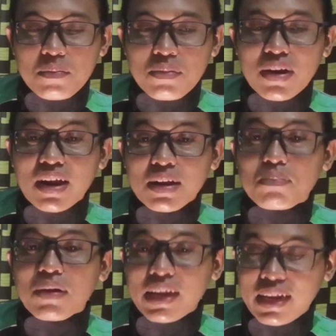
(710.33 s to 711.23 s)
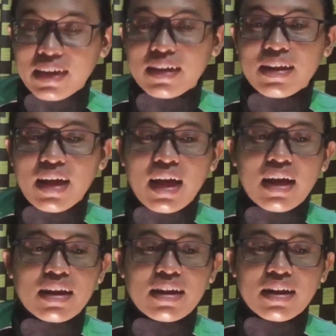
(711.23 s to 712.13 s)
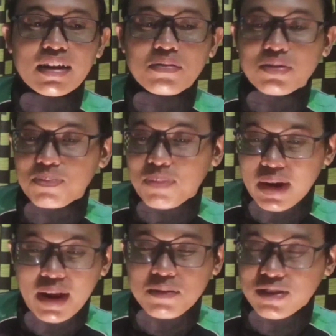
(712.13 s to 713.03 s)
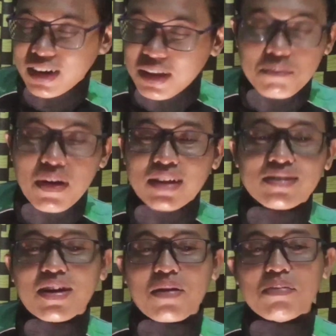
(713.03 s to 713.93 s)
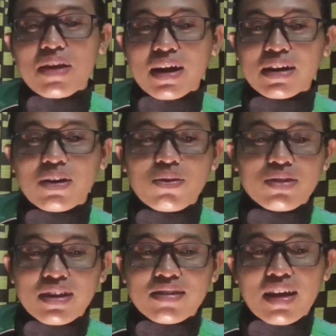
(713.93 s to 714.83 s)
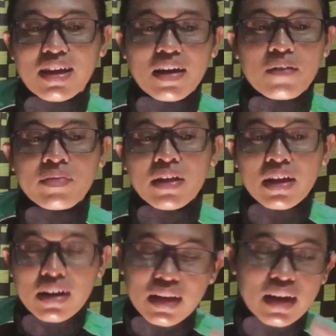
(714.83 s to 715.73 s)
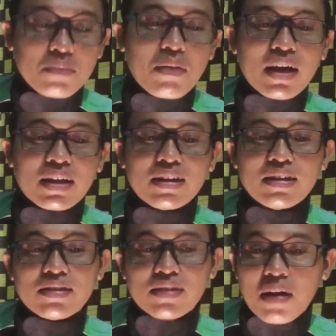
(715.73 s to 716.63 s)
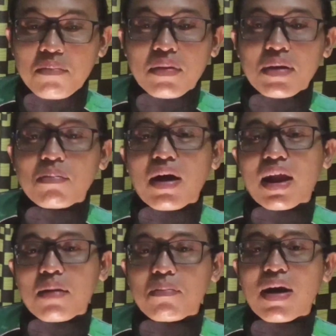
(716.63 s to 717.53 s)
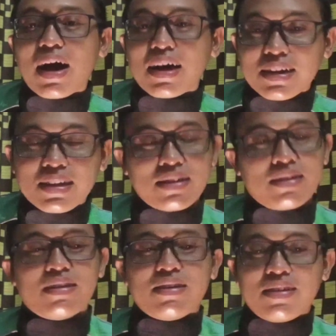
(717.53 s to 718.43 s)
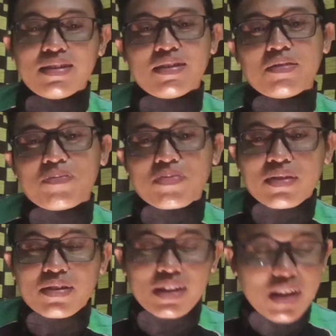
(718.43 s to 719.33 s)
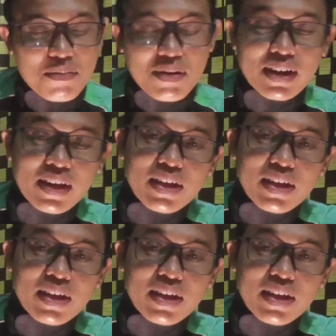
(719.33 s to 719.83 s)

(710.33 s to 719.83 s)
berani perih ya dari perap sering banget saya bilang di konten saya dari pagi sampai malam hari tiap hari